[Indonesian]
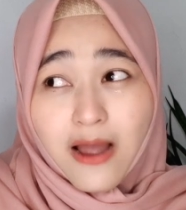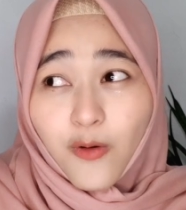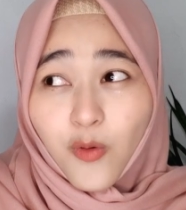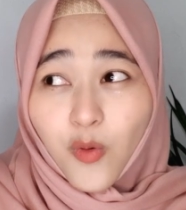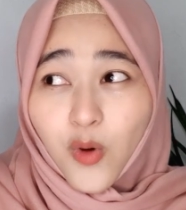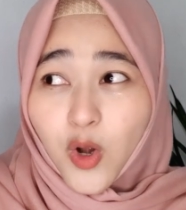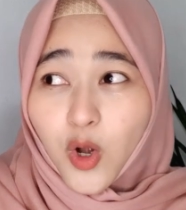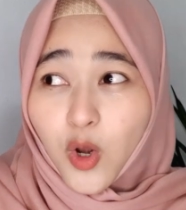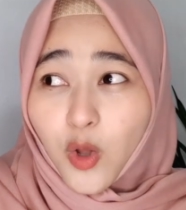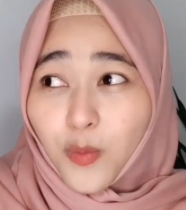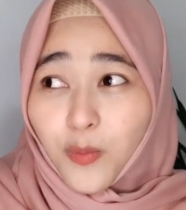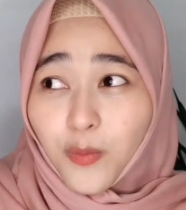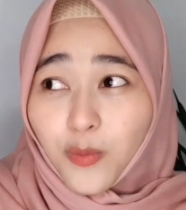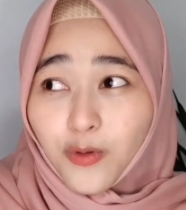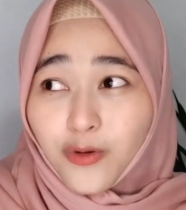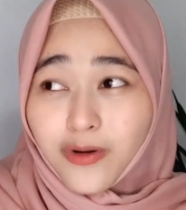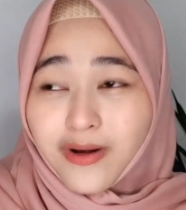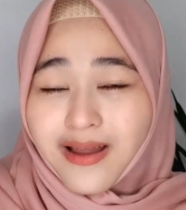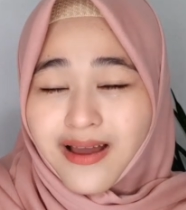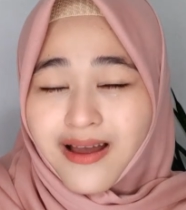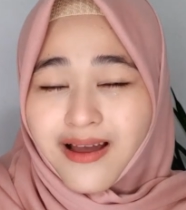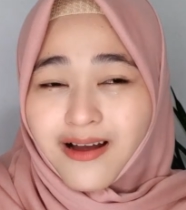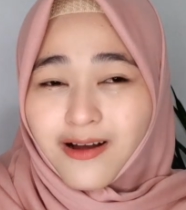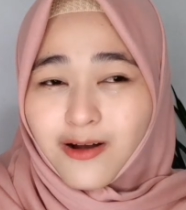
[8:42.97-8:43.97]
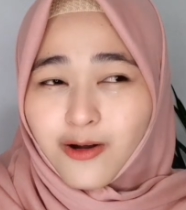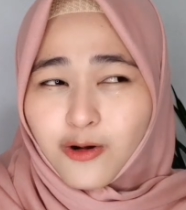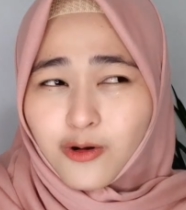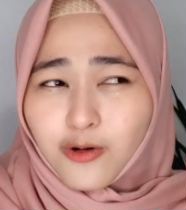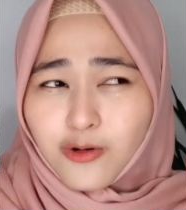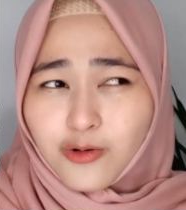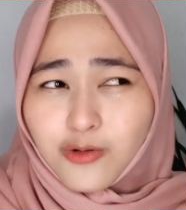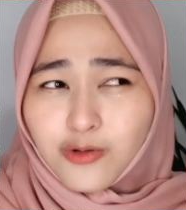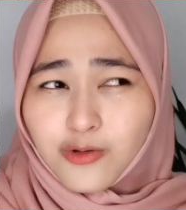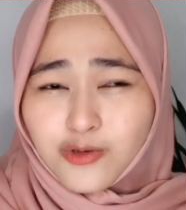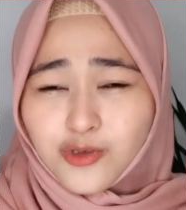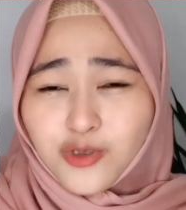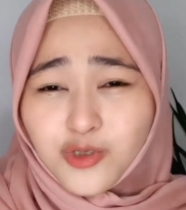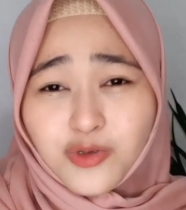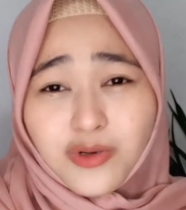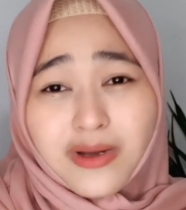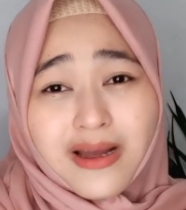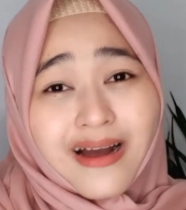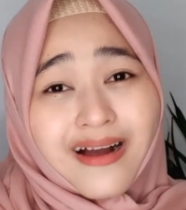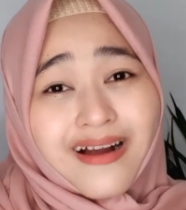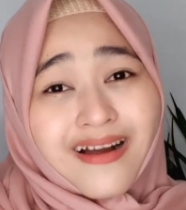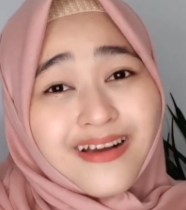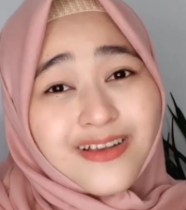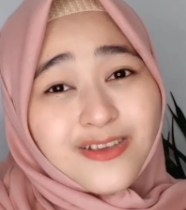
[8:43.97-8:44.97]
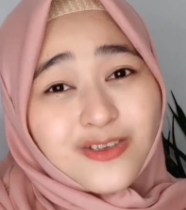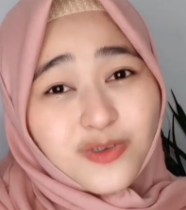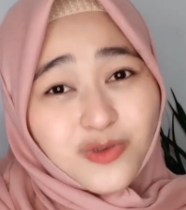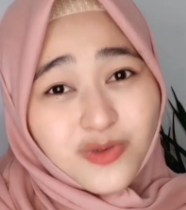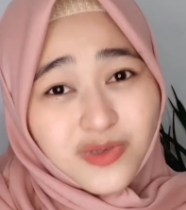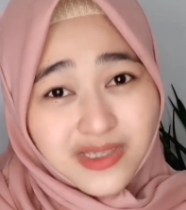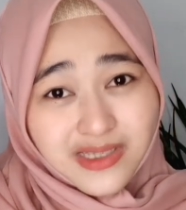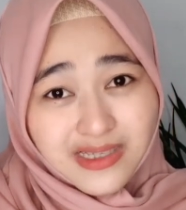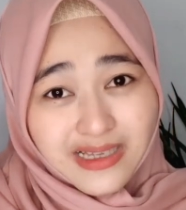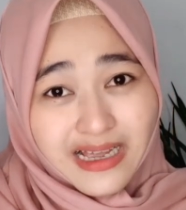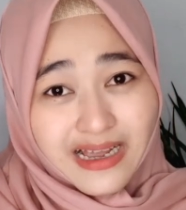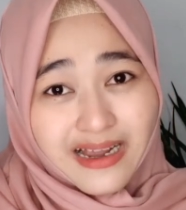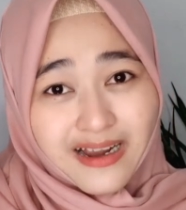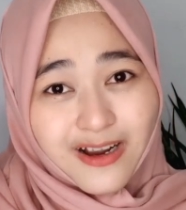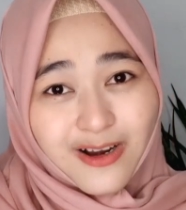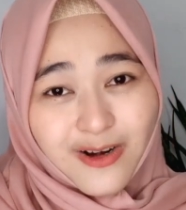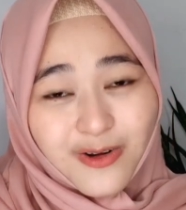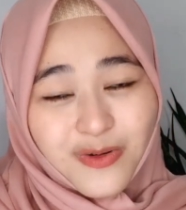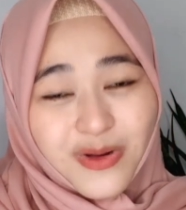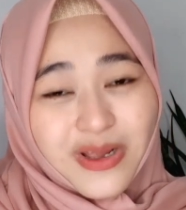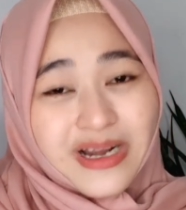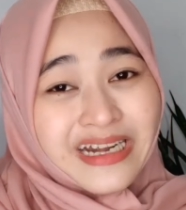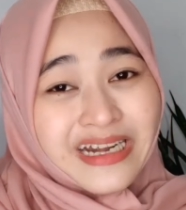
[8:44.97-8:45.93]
walaupun aku juga agak susah keluar